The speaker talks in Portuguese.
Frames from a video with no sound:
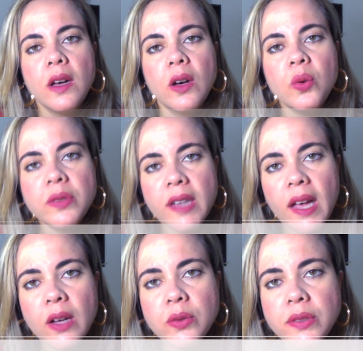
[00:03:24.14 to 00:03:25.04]
Os
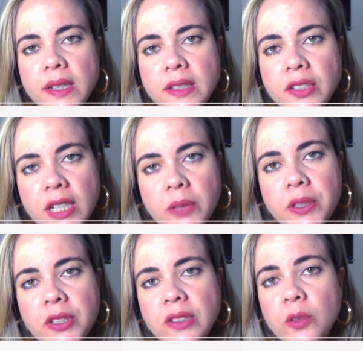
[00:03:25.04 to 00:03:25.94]
arcos, eles
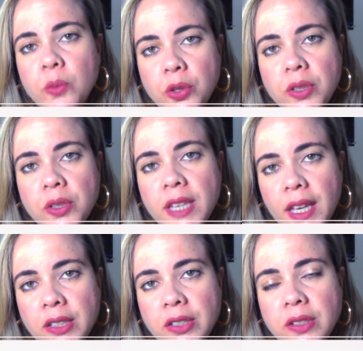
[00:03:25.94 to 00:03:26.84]
geralmente são muito
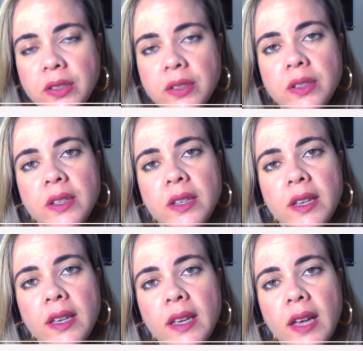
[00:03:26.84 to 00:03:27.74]
quentes,
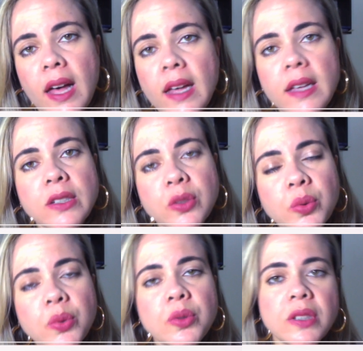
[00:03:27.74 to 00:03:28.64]
é, há
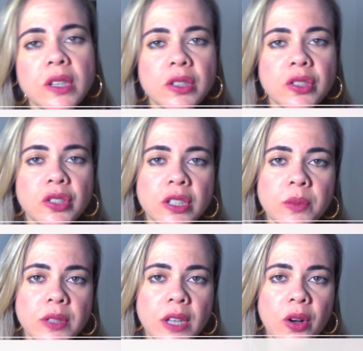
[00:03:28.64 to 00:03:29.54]
estudos que
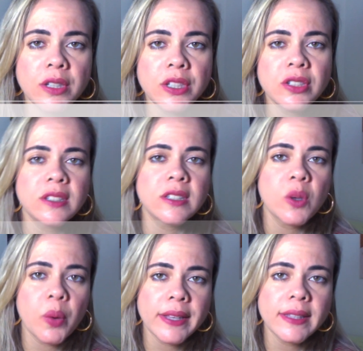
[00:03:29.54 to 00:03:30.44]
estimam da ordem de
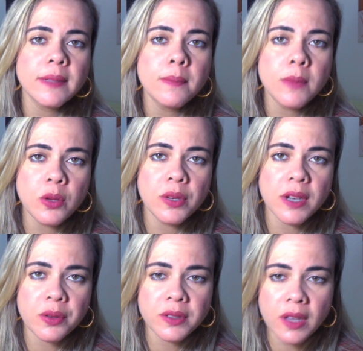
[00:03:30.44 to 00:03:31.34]
50 mil
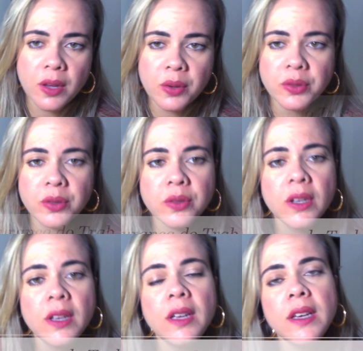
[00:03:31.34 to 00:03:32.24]
graus Celsius,
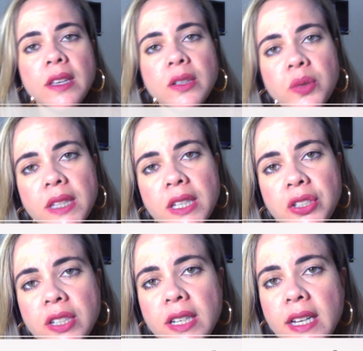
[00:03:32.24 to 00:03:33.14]
e a sua
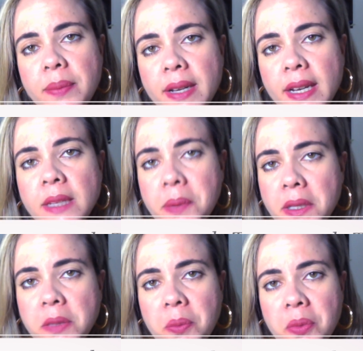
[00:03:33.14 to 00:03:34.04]
energia é liberada
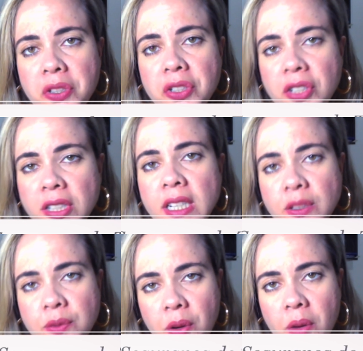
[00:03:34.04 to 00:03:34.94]
principalmente de três
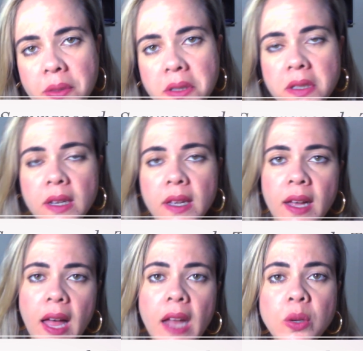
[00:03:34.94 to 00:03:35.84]
formas:
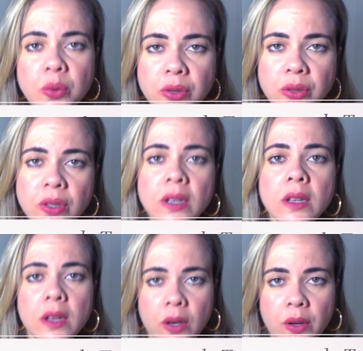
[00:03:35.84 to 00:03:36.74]
a luz,
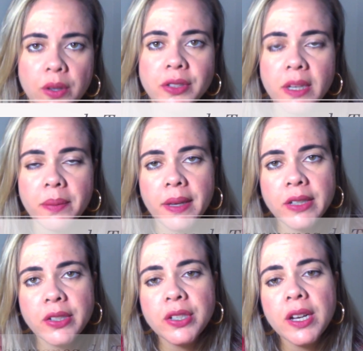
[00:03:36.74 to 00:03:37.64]

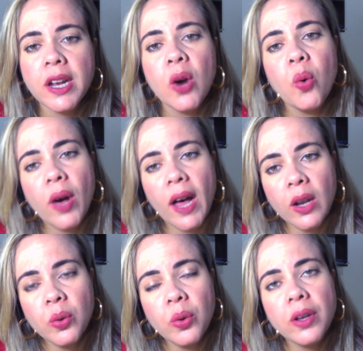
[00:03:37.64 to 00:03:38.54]
logicamente, o
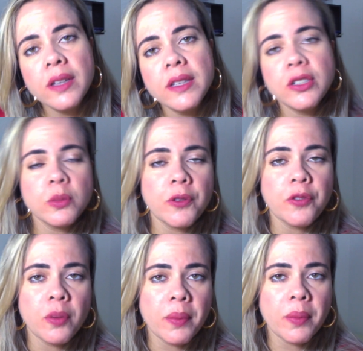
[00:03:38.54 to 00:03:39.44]
calor e sob a
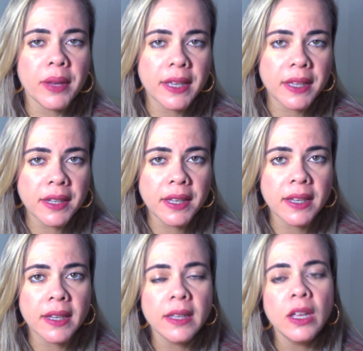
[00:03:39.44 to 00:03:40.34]
forma
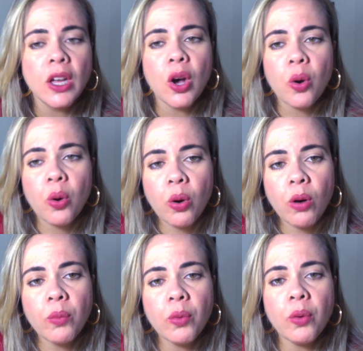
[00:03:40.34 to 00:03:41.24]
mecânica,
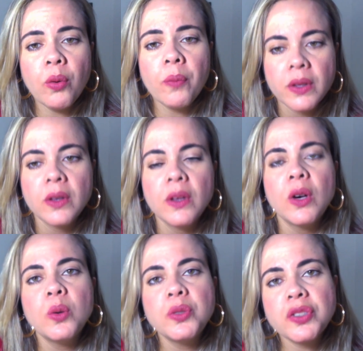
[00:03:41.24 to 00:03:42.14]
como
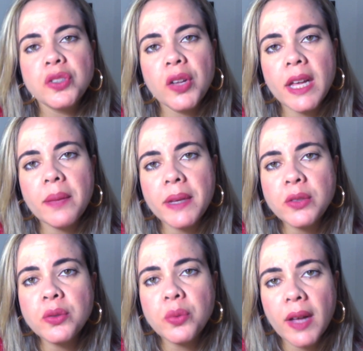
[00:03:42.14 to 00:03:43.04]
o
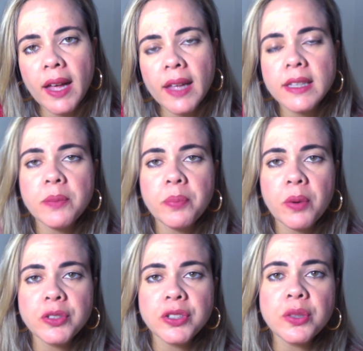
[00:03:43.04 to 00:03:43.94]
deslocamento do ar, que
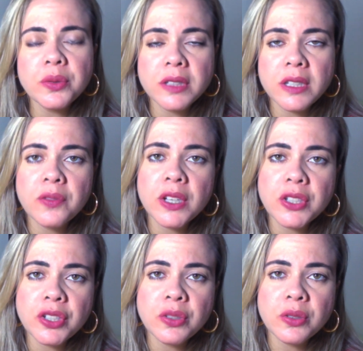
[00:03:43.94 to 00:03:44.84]
pode inclusive
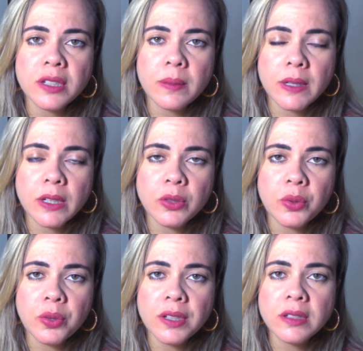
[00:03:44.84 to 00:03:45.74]
atingir os
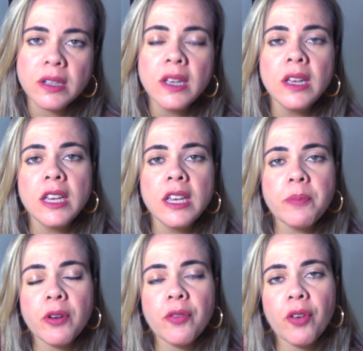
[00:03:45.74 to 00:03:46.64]
trabalhadores e
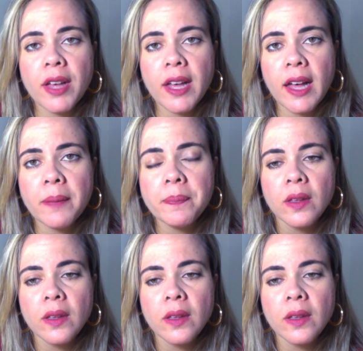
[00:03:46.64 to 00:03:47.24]
provocar